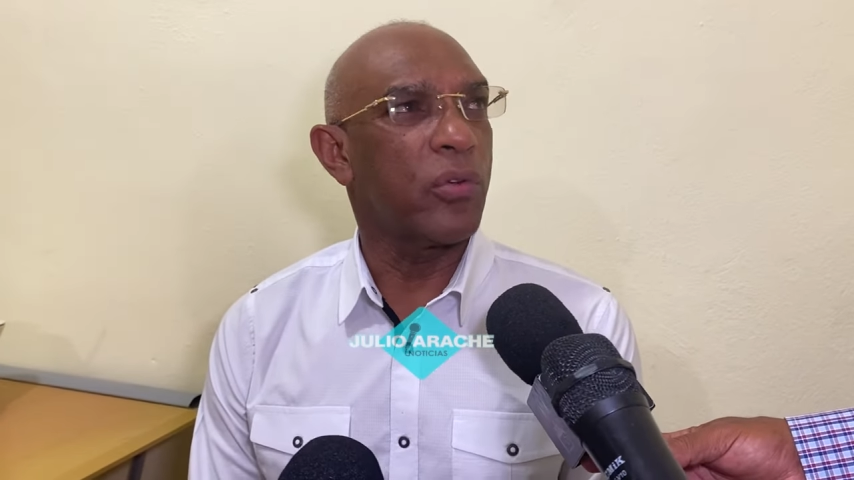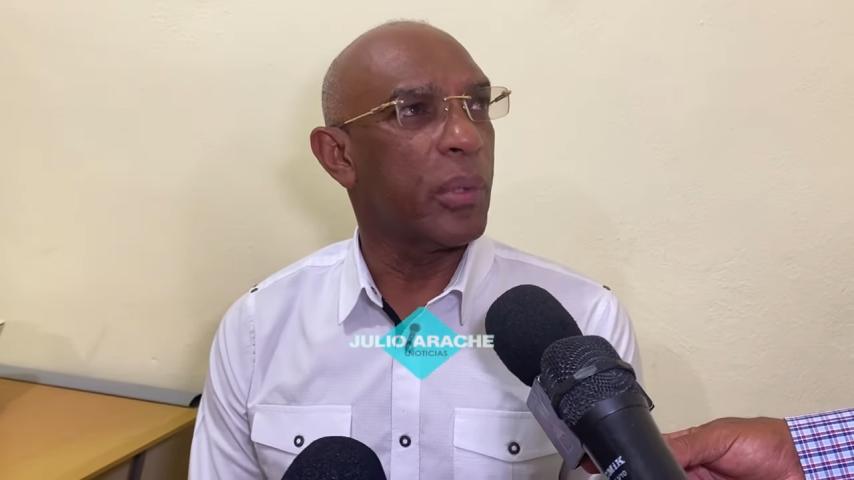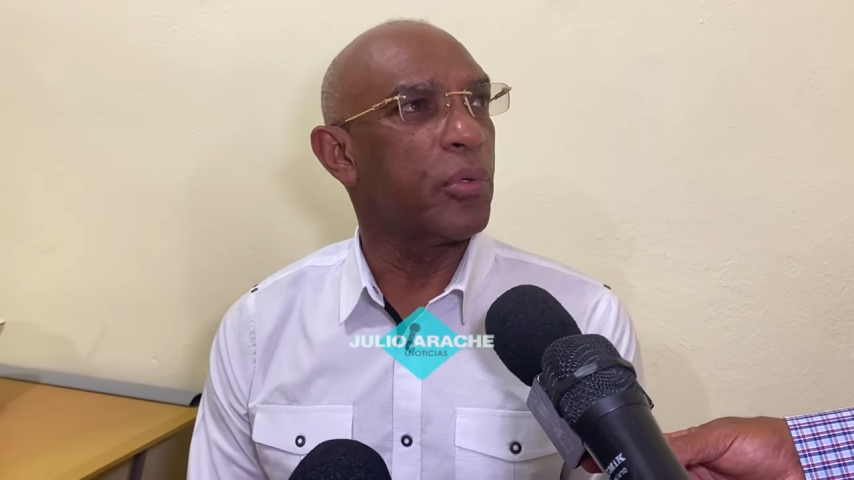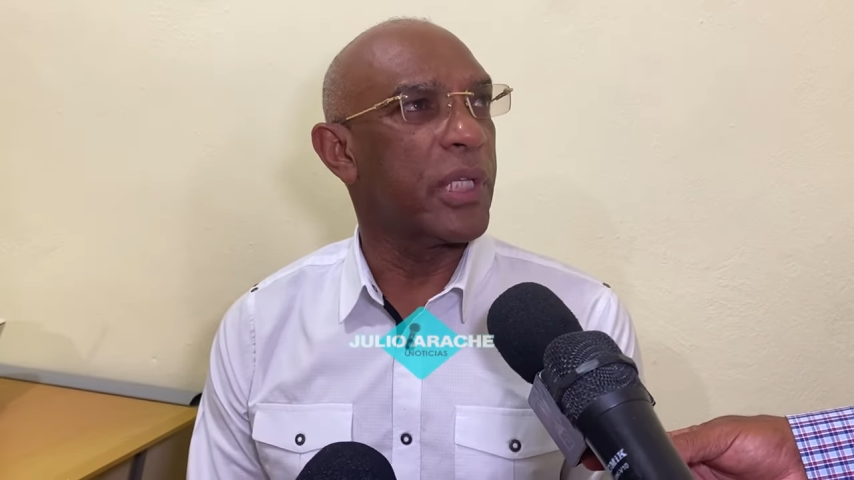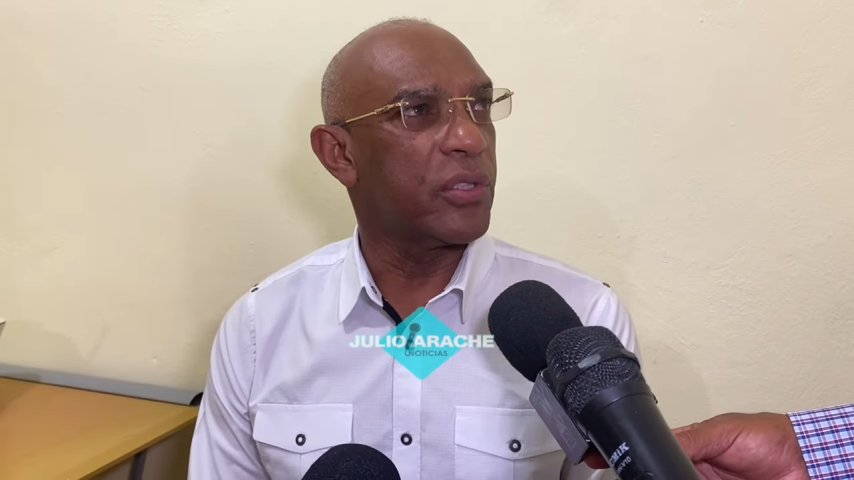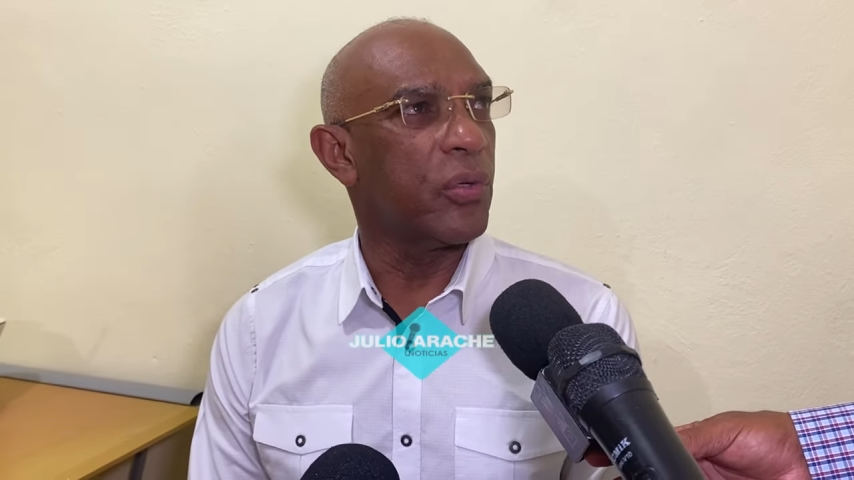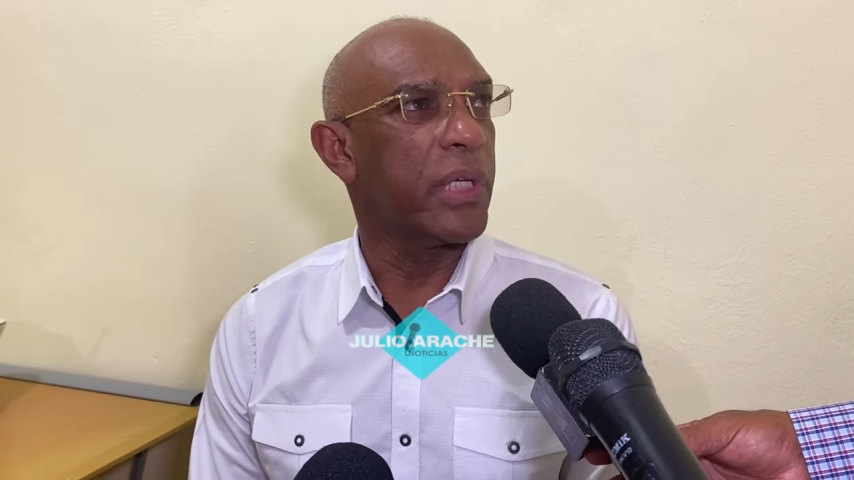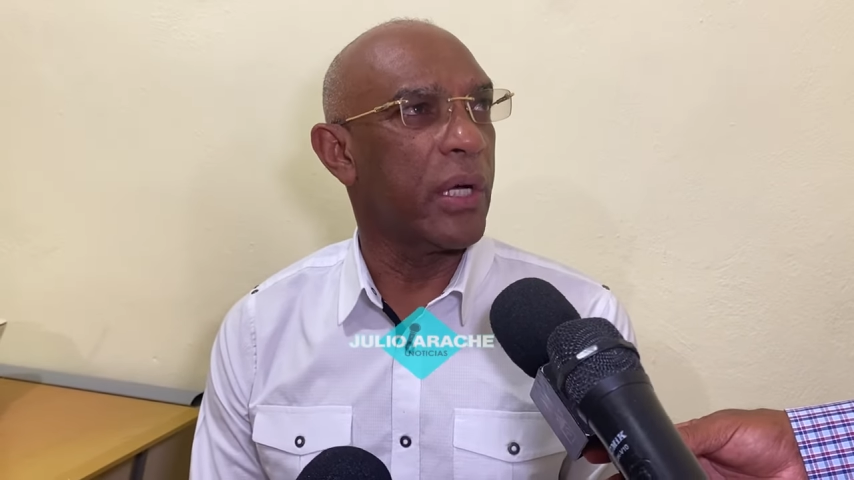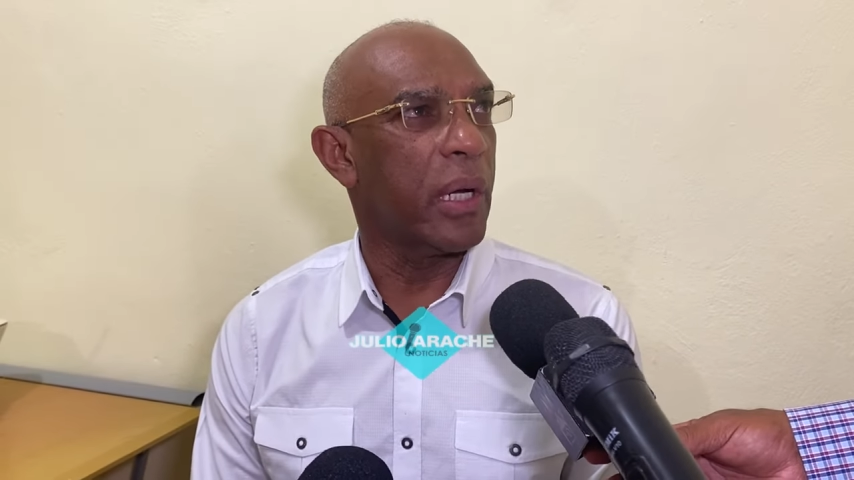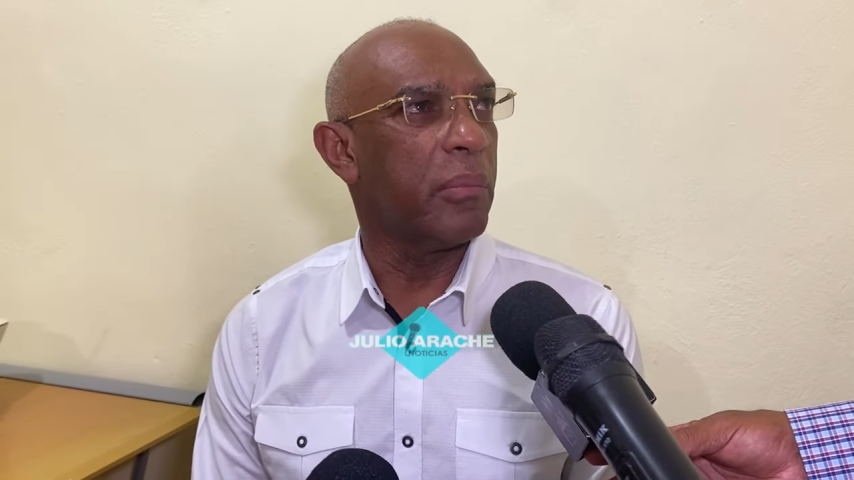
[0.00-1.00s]
diputaciones
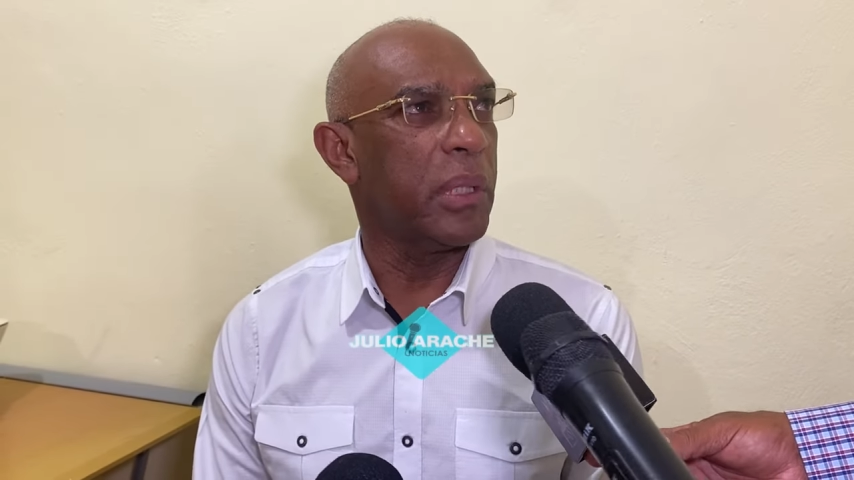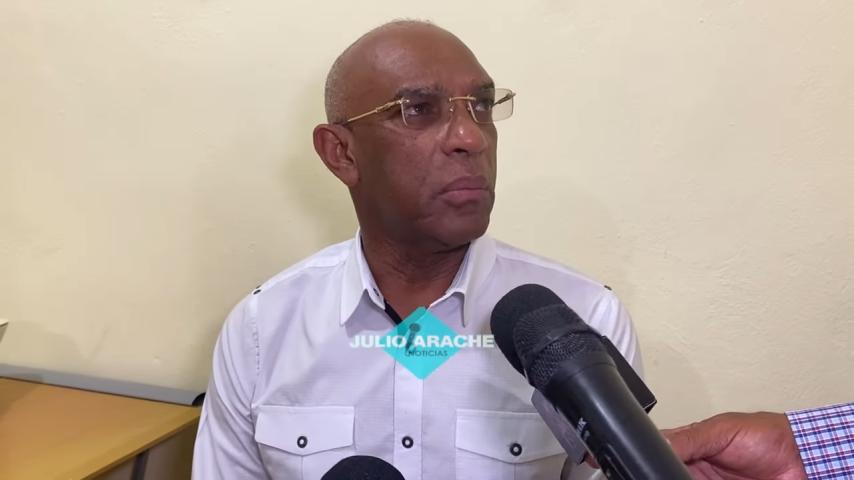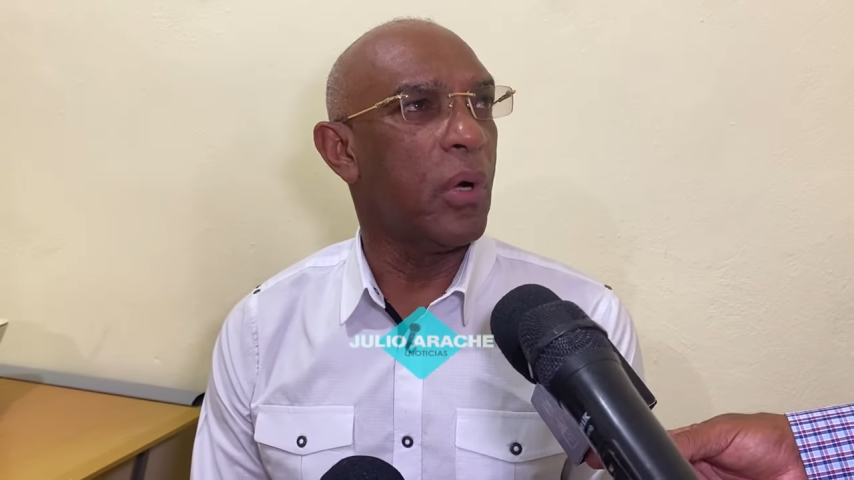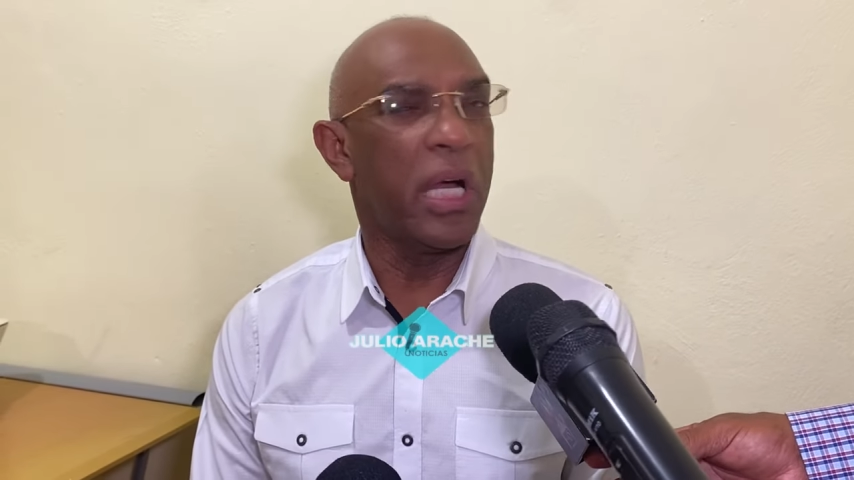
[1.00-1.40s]
ahora mismo.